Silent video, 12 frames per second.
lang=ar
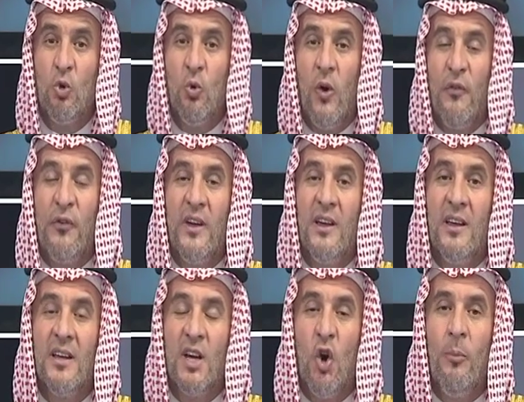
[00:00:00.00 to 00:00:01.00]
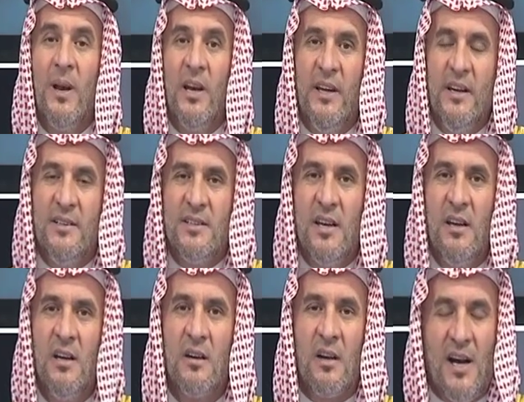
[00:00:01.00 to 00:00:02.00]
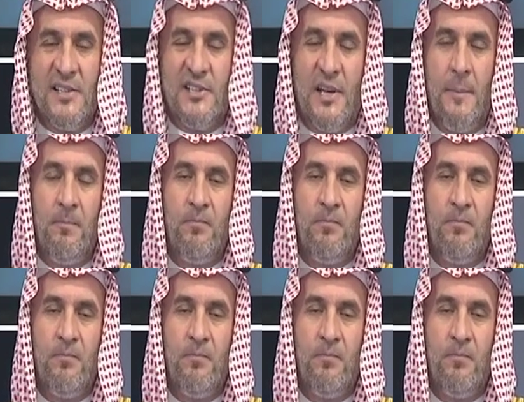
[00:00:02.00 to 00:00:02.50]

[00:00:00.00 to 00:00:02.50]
وفي يوم العيد خاصه